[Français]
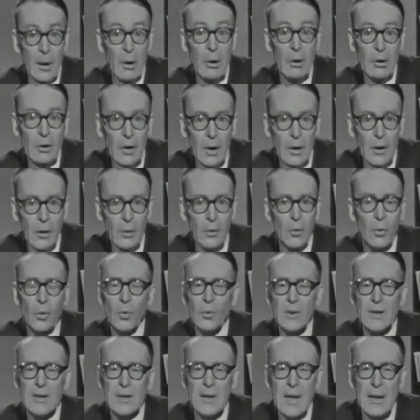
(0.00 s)
encore le
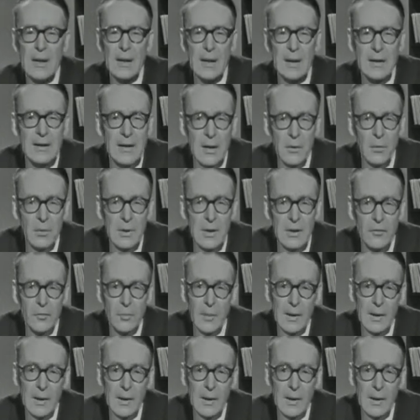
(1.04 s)
Conseil exécutif,